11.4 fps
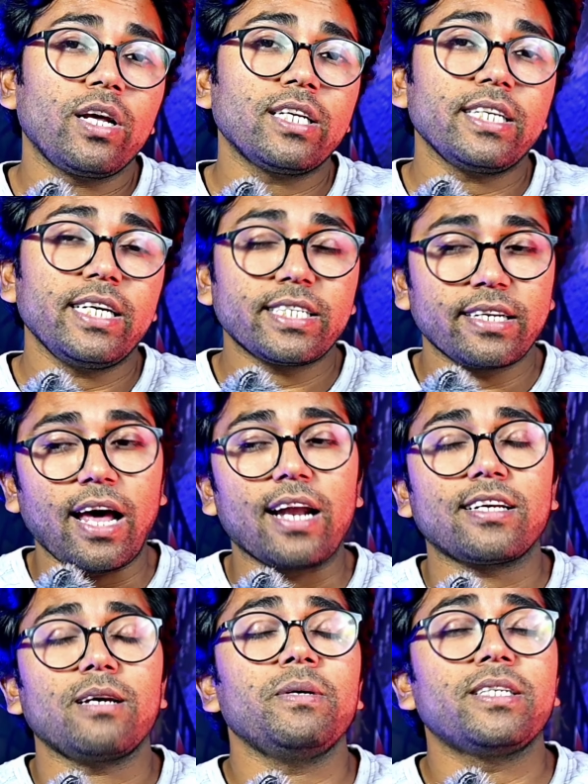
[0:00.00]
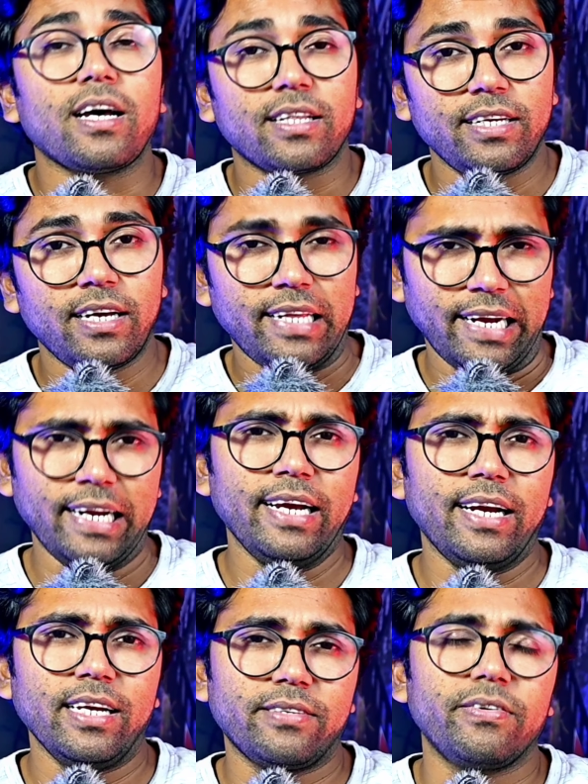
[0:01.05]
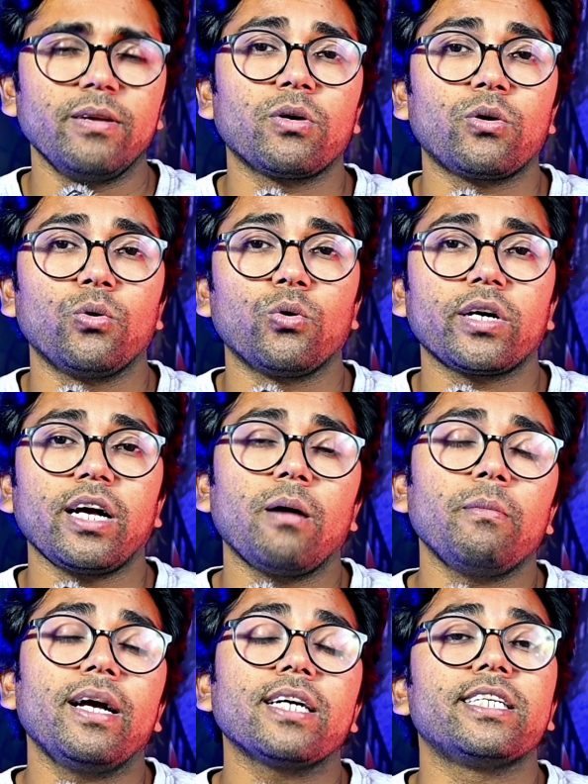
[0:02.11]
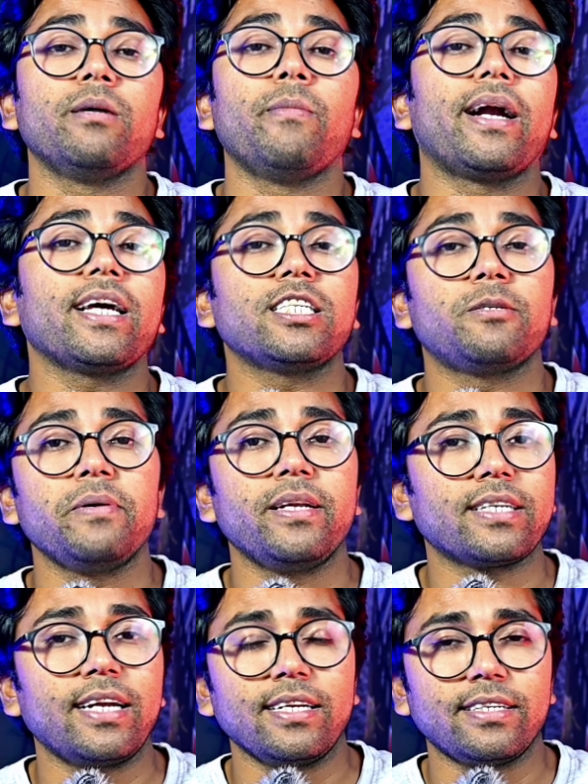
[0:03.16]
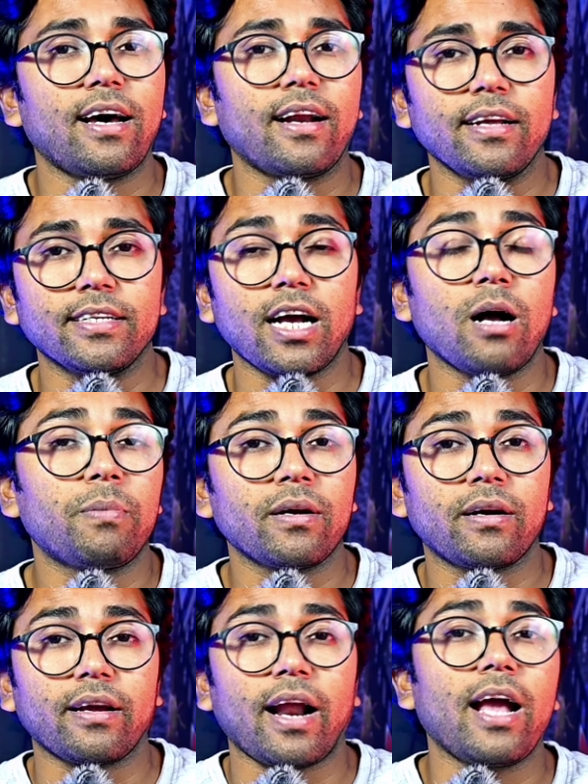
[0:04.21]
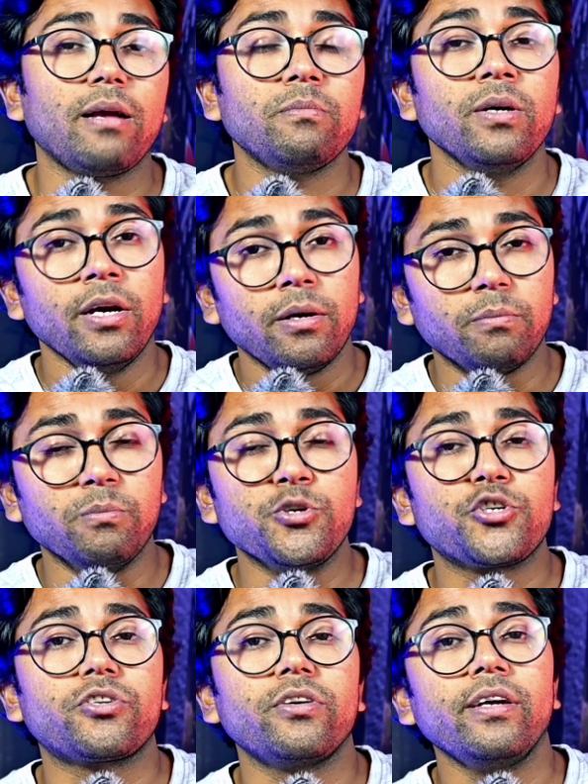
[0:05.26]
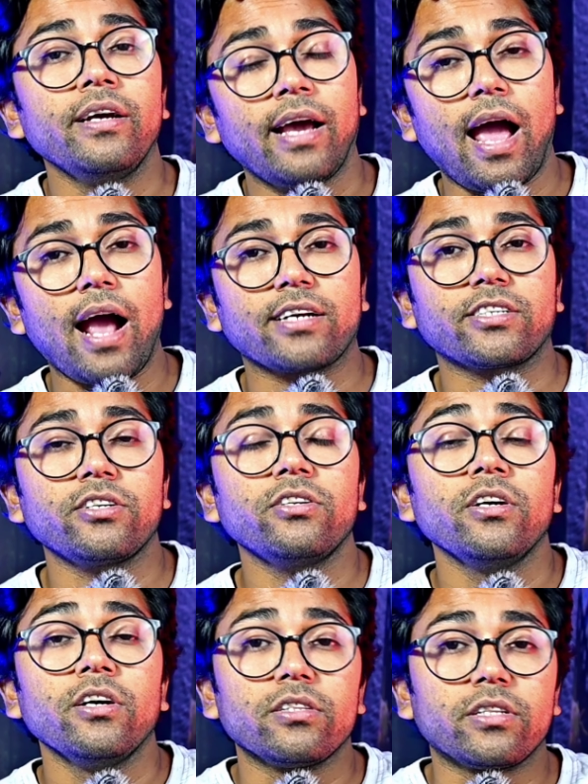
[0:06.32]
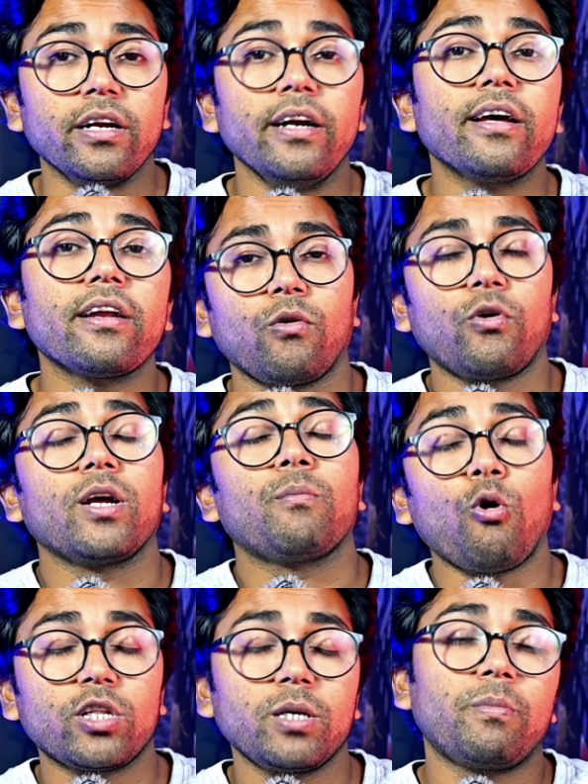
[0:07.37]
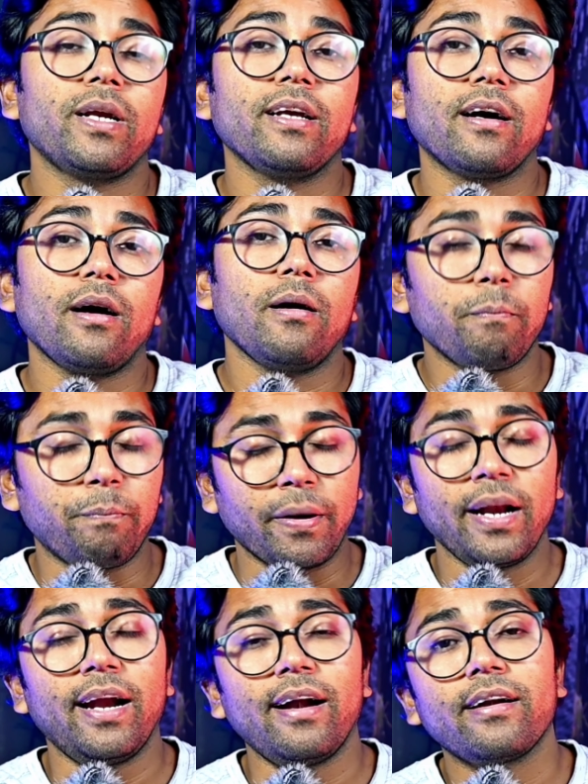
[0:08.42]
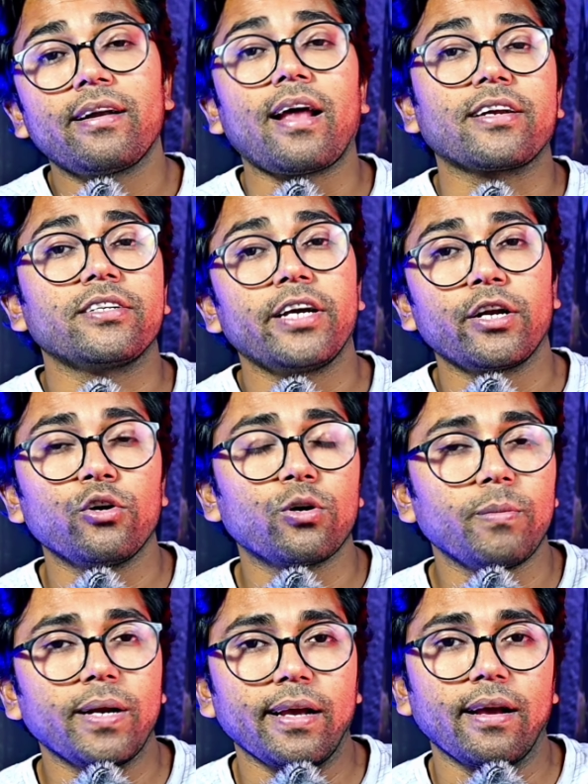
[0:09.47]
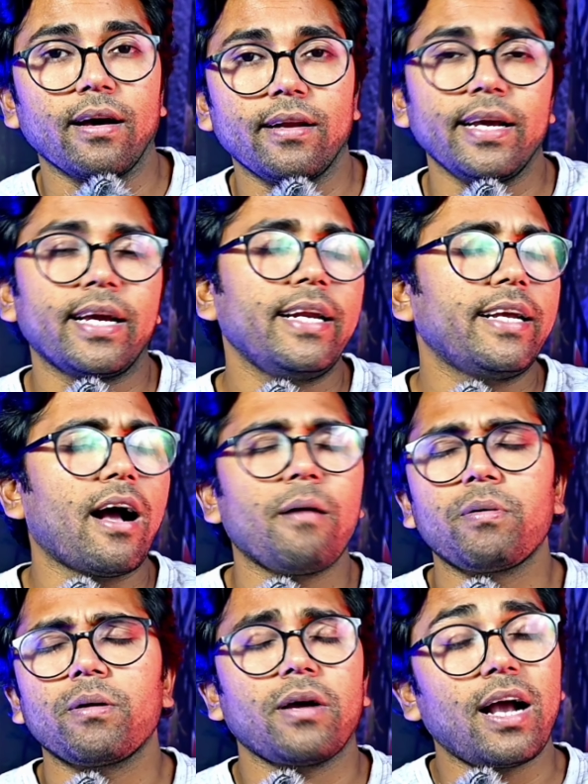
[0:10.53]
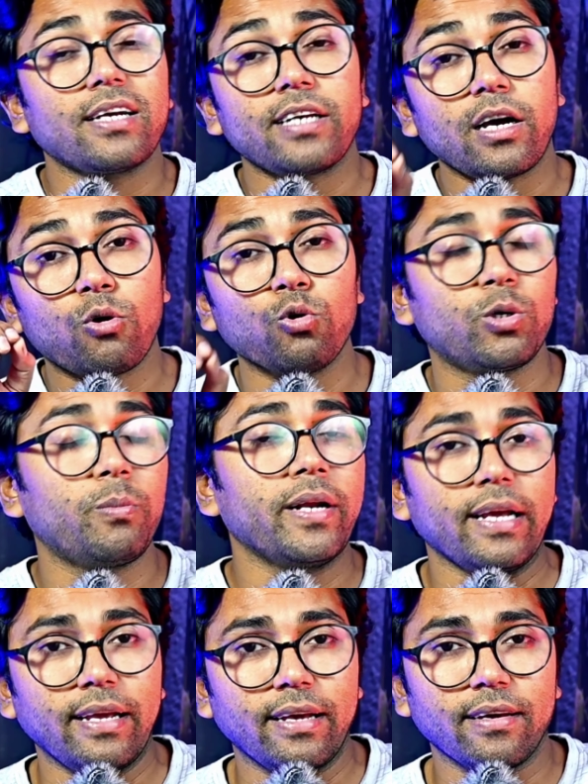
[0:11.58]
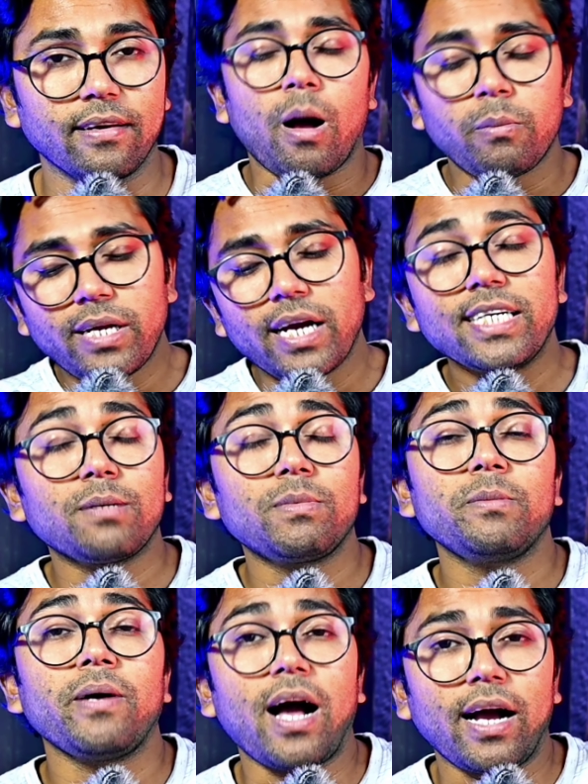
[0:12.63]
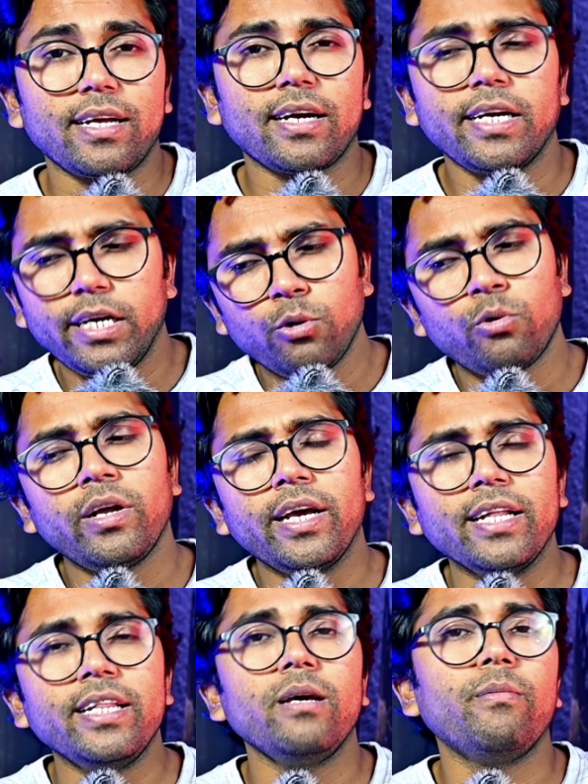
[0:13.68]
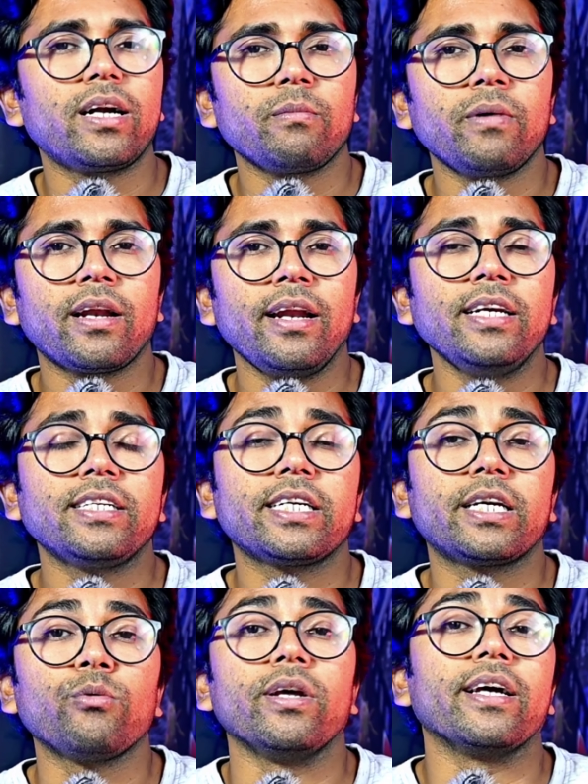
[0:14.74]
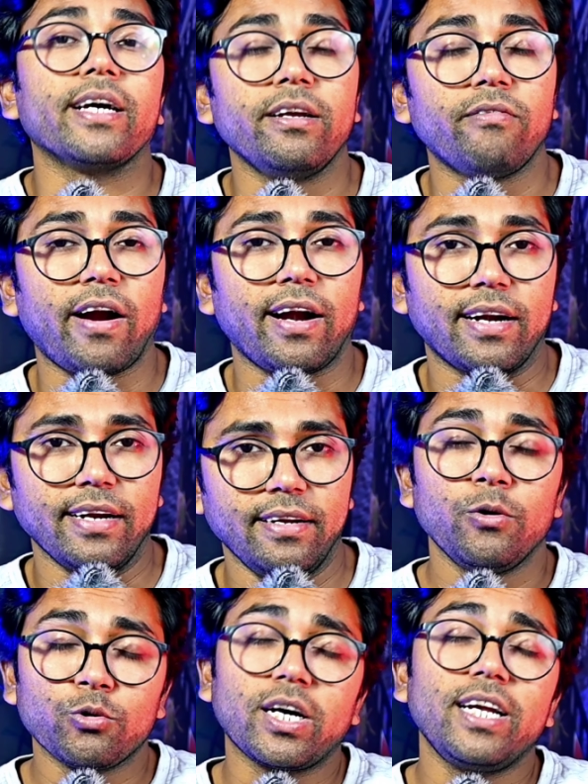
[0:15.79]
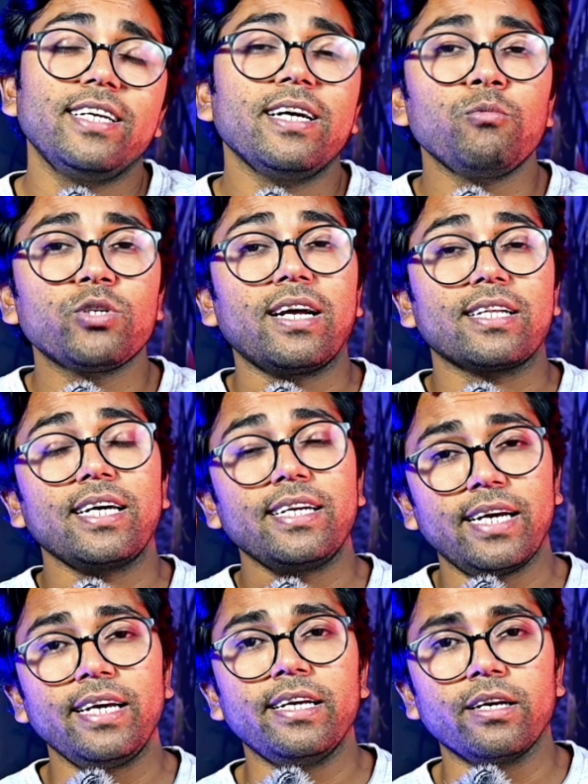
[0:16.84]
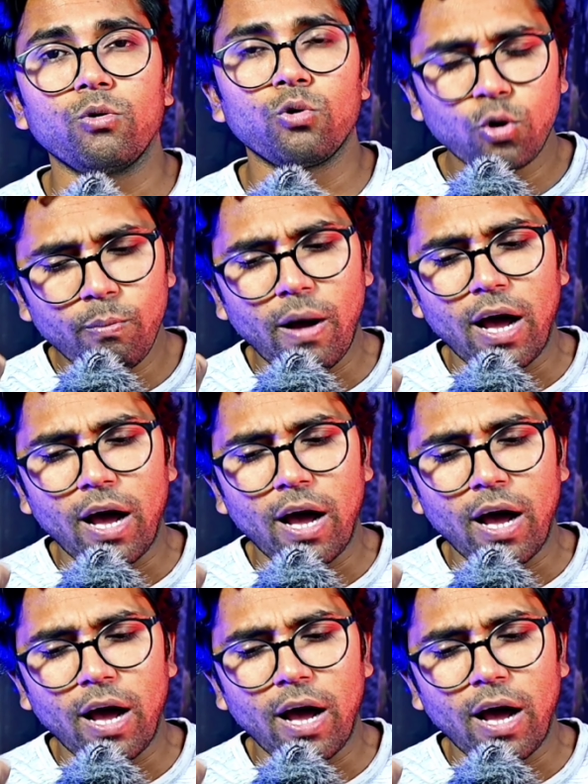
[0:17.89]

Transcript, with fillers: ऑडियंस इस लालसा में जाती है देखने के लिए इस फिल्म को की हम एक सिनेमेटिक एक्सपीरियंस लेने जा रहे हैं जहाँ पर क्राइम मिस्ट्री एक्शन थ्रिलर और एक बहुत ही बढ़िया ब्रिलियंट डायरेक्शन देखने को मिलेगा लेकिन यहाँ पर ऐसा कुछ भी नहीं है अब जाके समझ में आया कि इन्होंने हिंदी बेल्ट में रिलीज क्यों नहीं करी वाइटली उसका रीजन मुझे लगता यही है उनको